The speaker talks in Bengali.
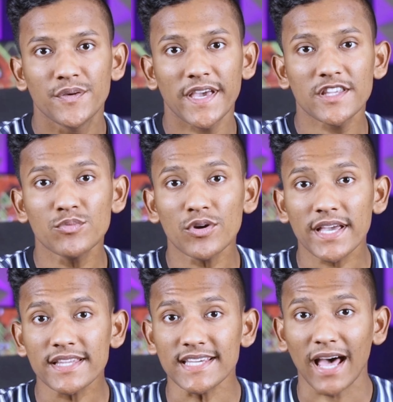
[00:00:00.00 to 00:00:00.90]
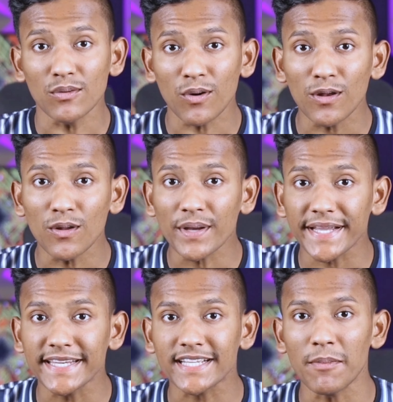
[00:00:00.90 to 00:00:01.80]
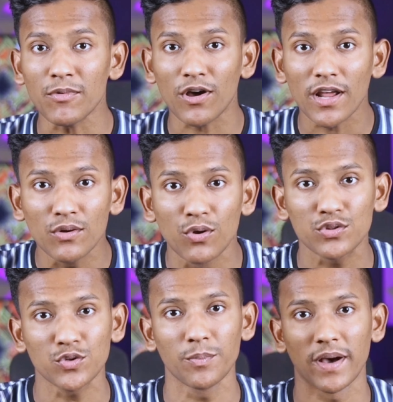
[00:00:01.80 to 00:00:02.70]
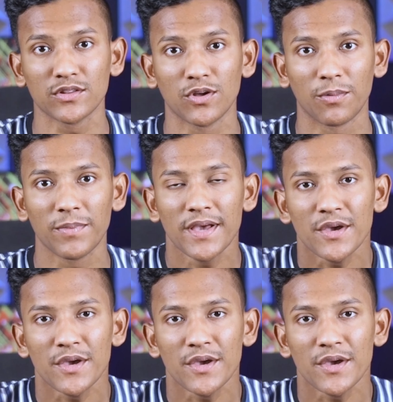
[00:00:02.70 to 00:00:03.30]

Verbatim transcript: ফেসবুকে চালু হলো ইনকাম করার নতুন মাধ্যম